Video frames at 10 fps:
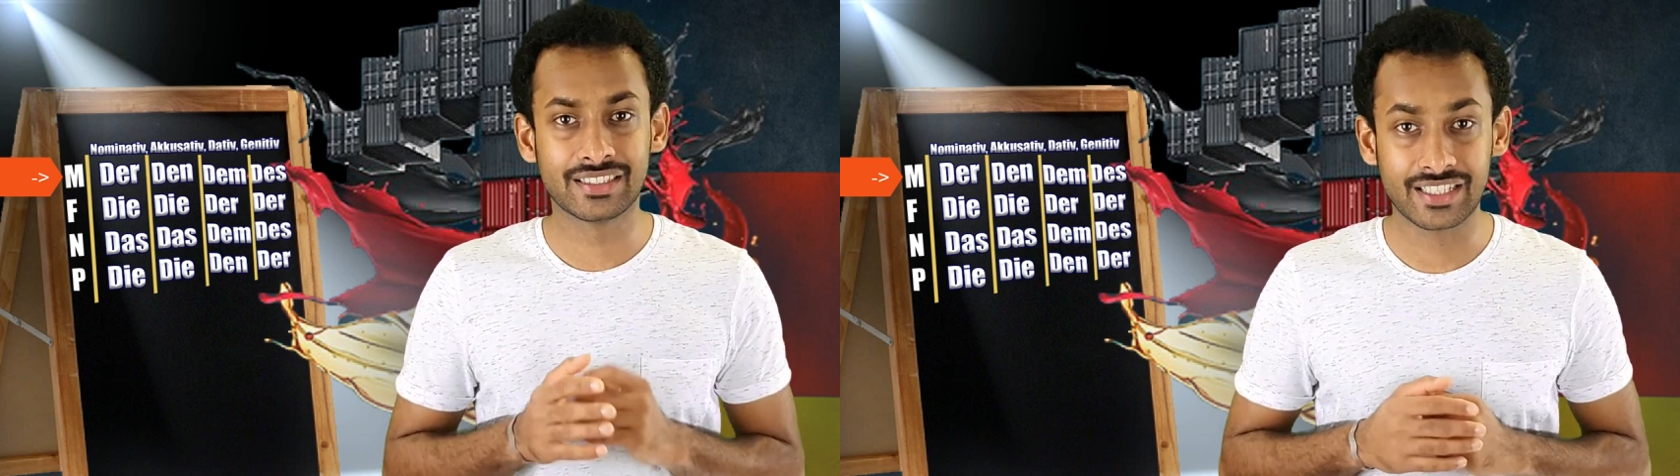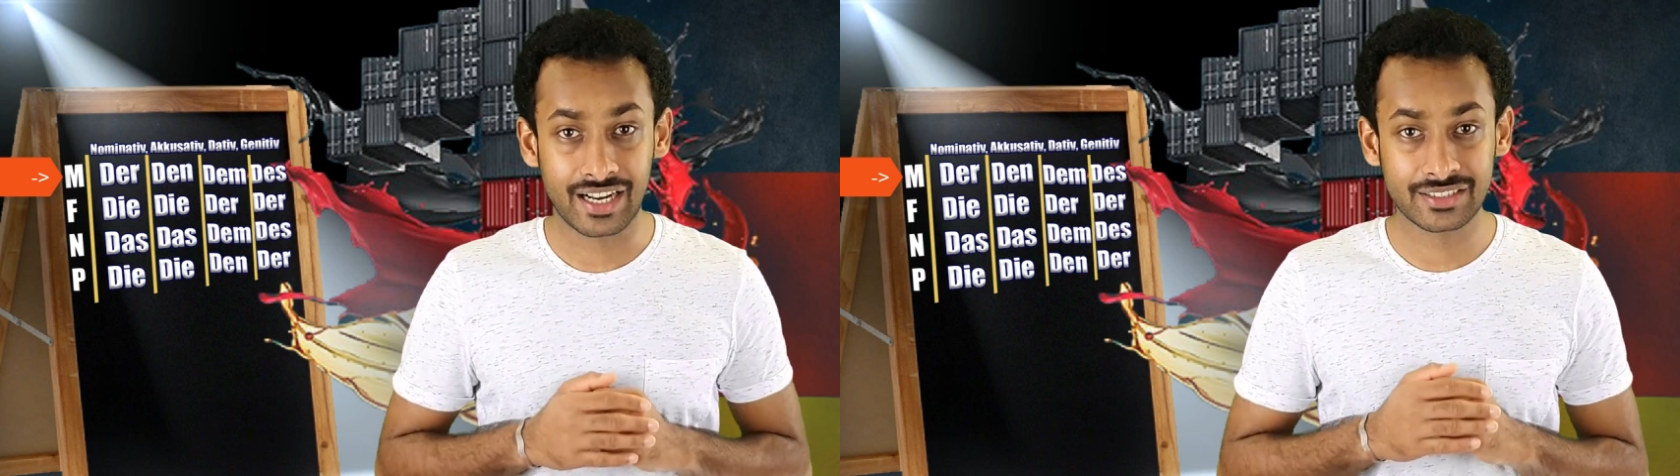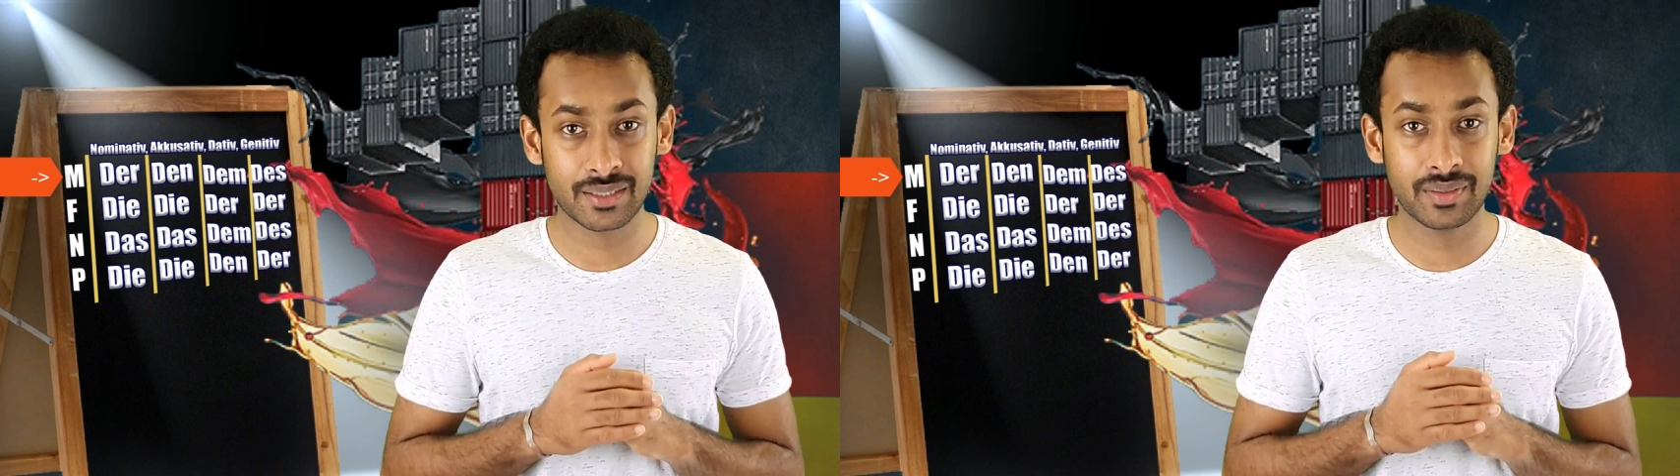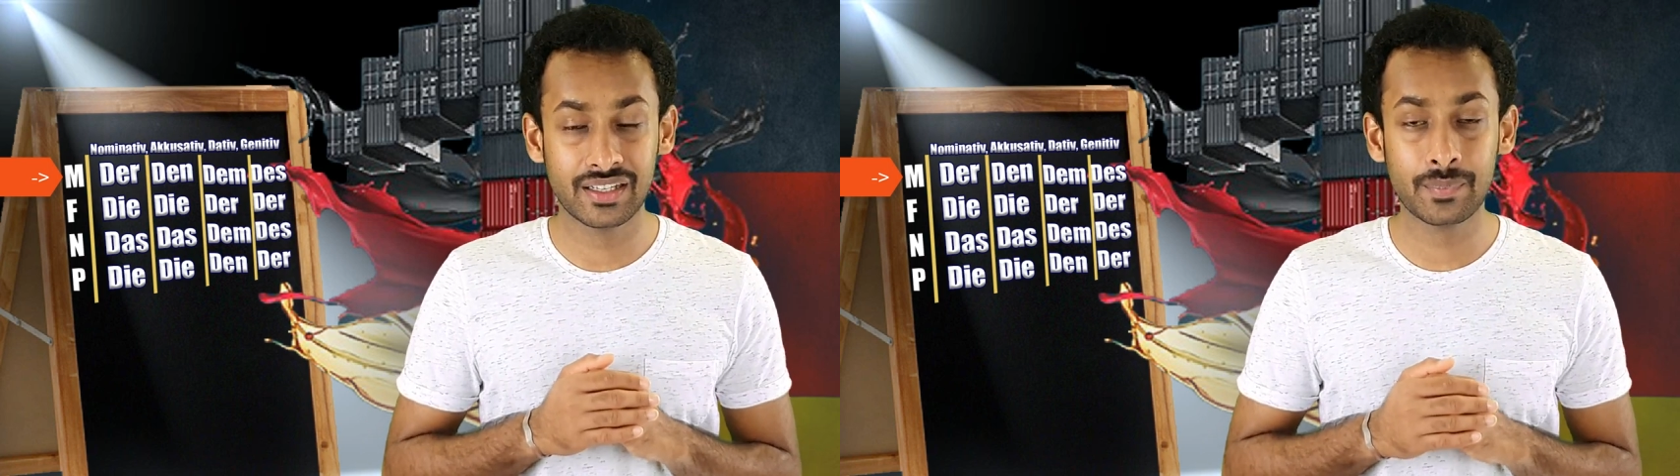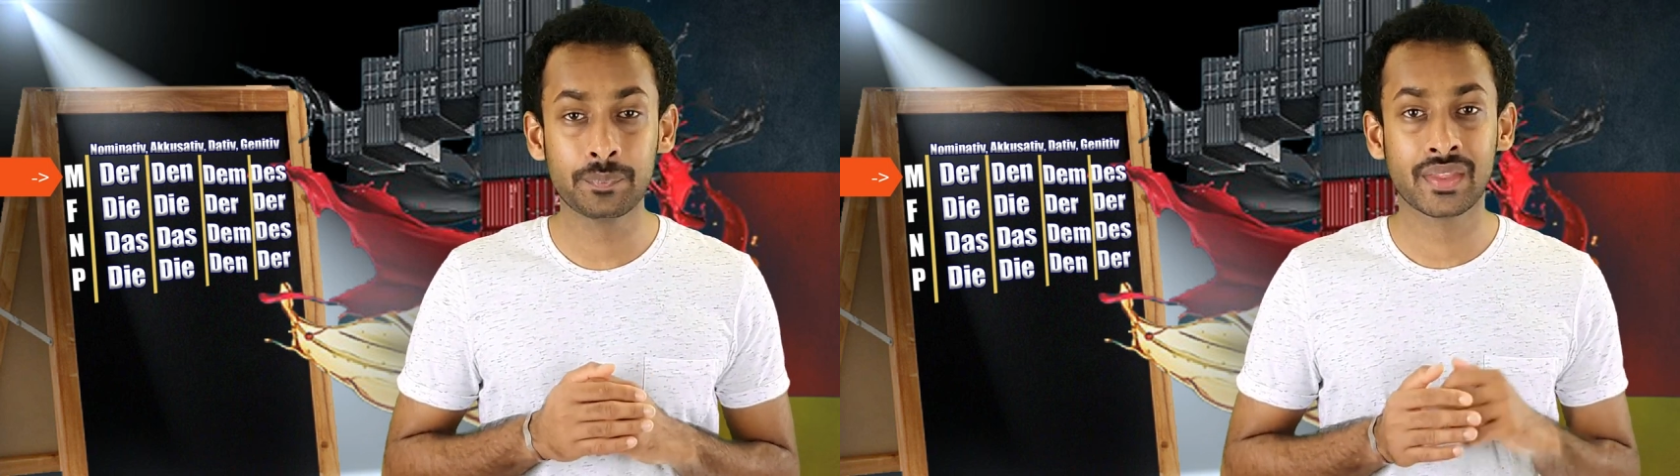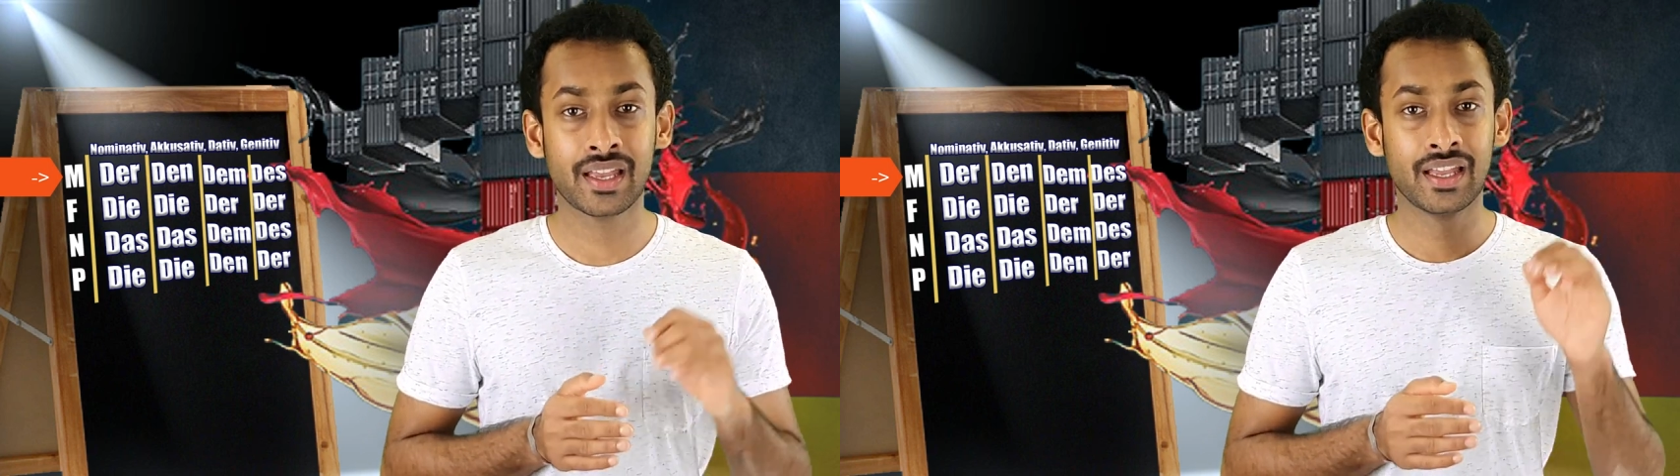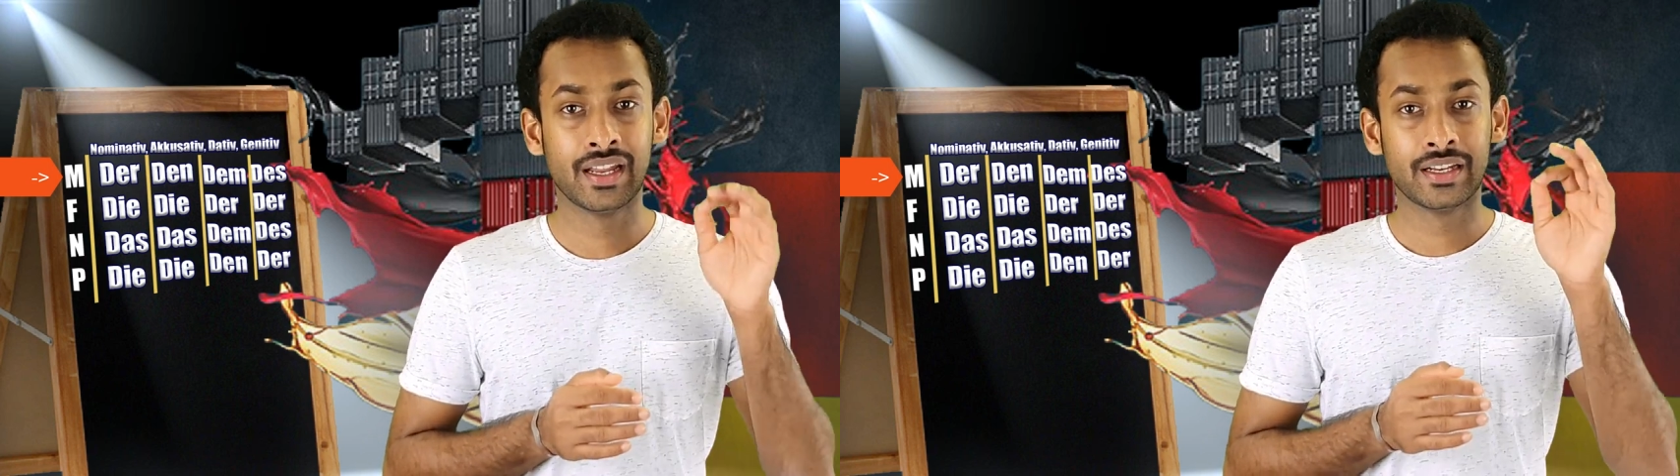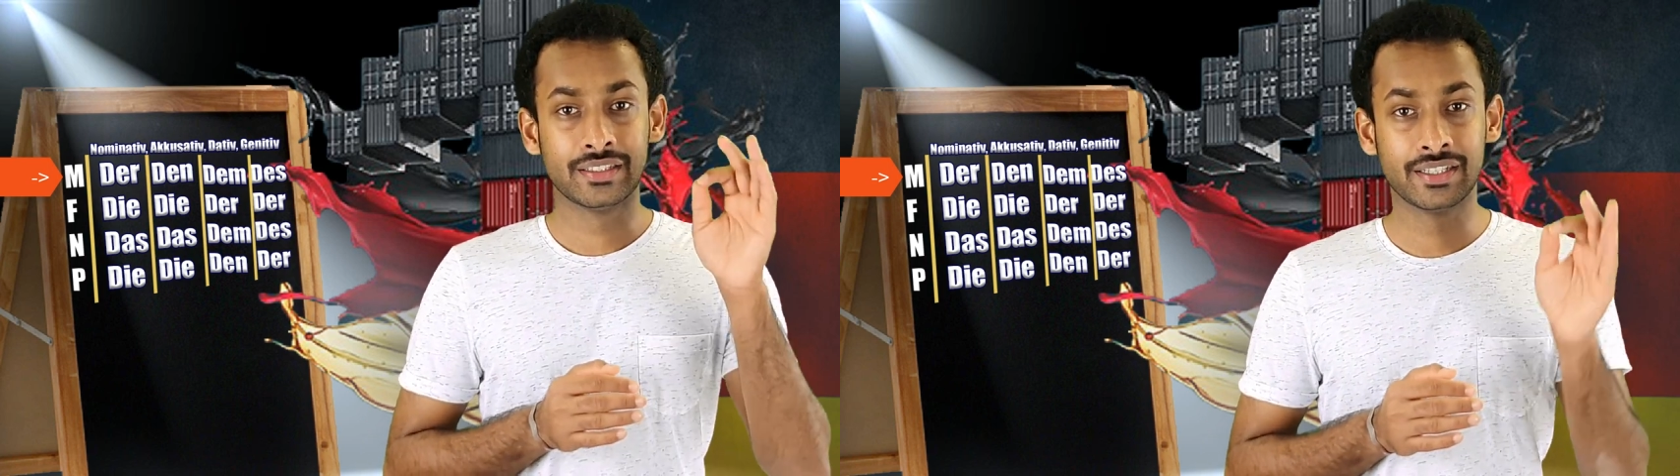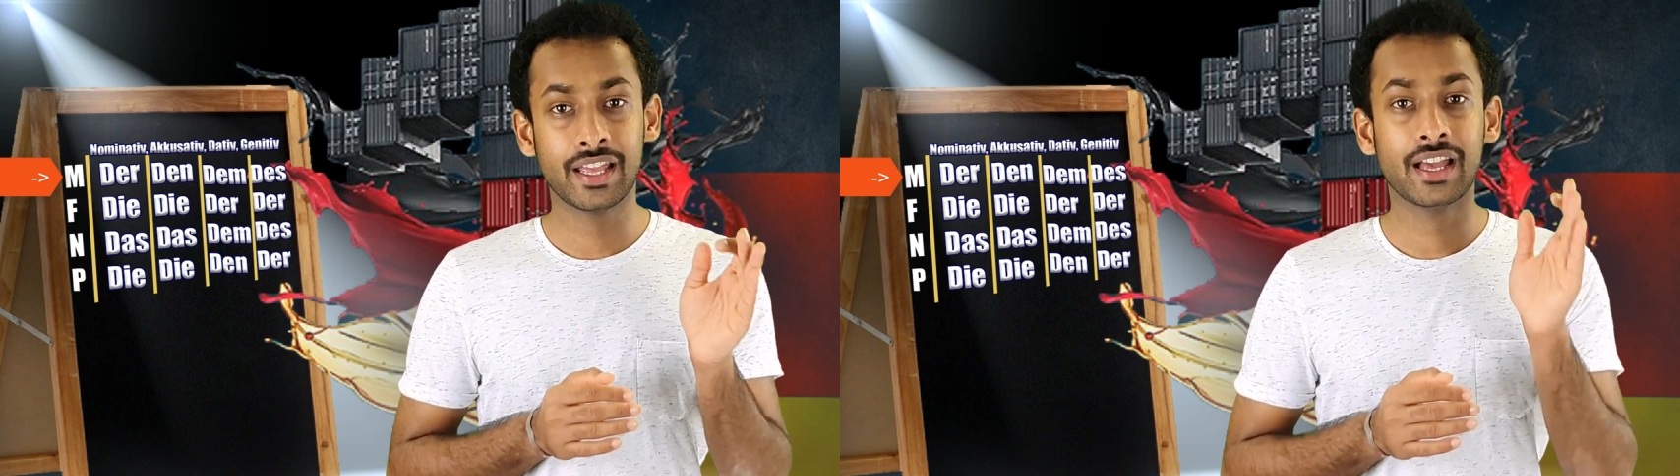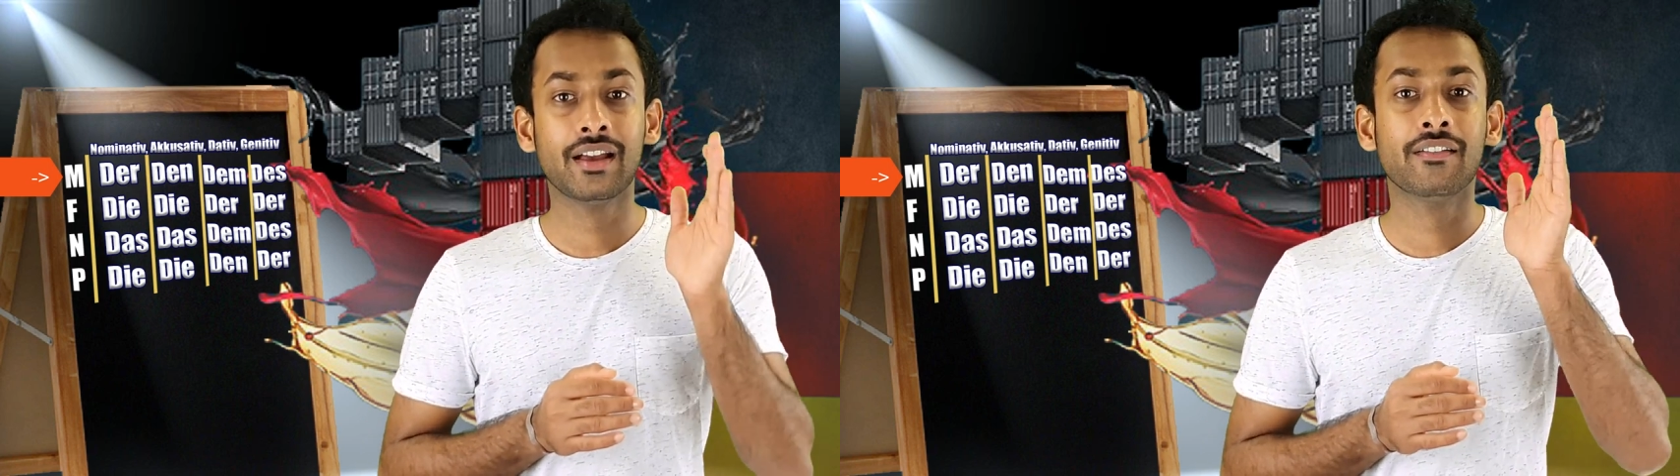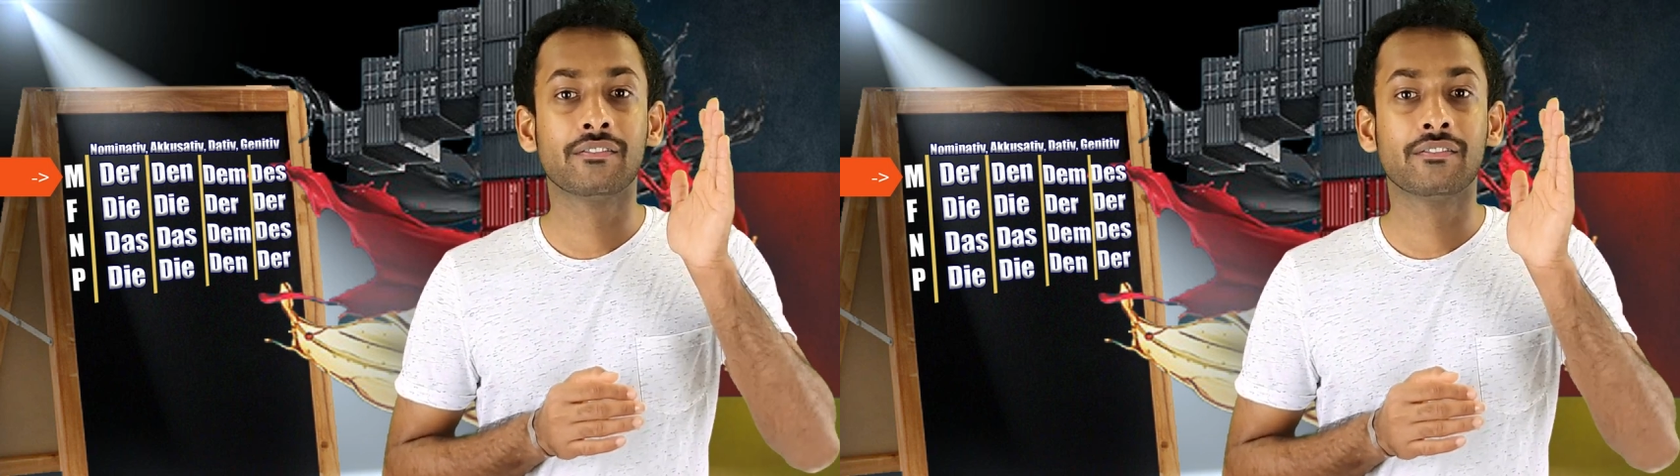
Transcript: இதன் அர்த்தம் என்ன டேய